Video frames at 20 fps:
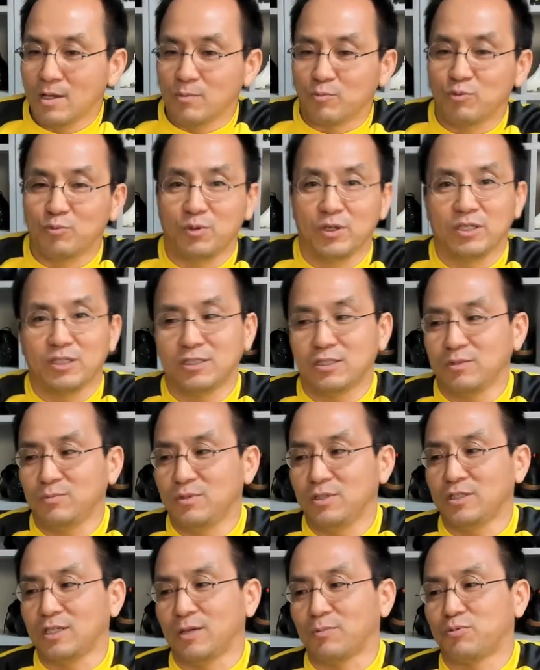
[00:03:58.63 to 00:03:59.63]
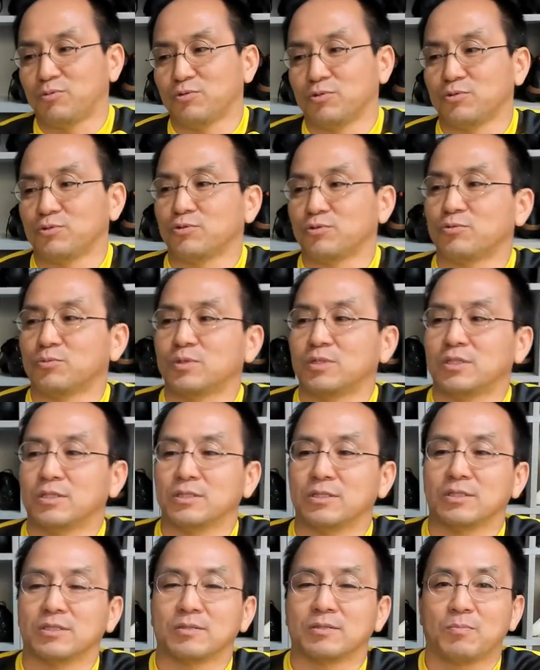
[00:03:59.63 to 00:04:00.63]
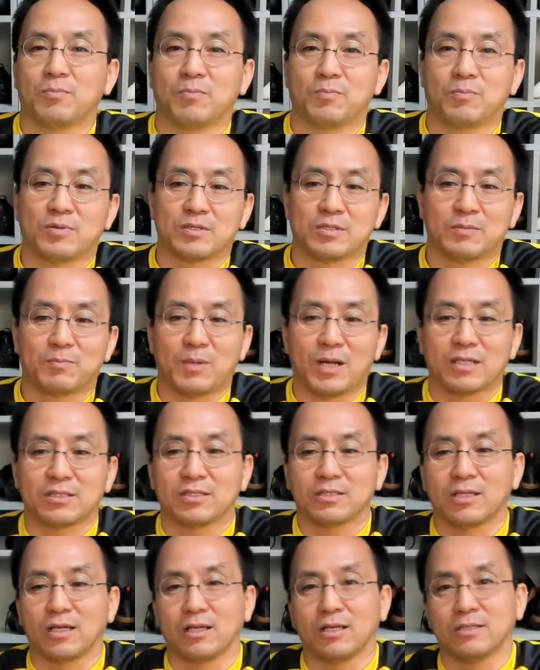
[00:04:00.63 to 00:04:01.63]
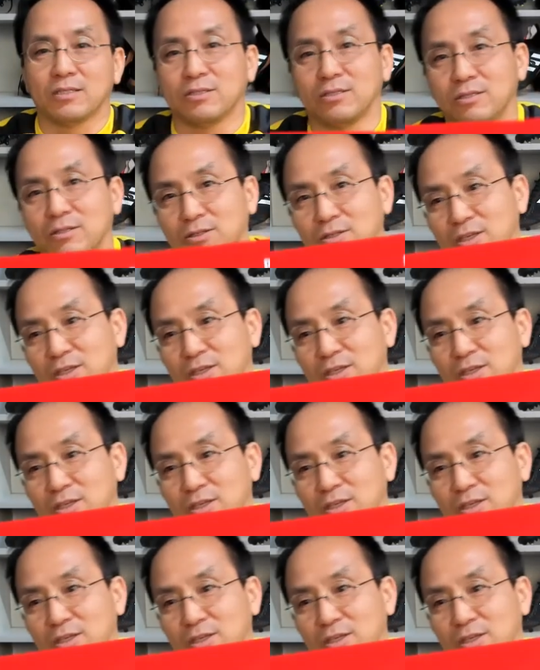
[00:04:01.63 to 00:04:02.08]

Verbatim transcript: 분명히 지금 이 제품은 그 박스 상에서 이렇게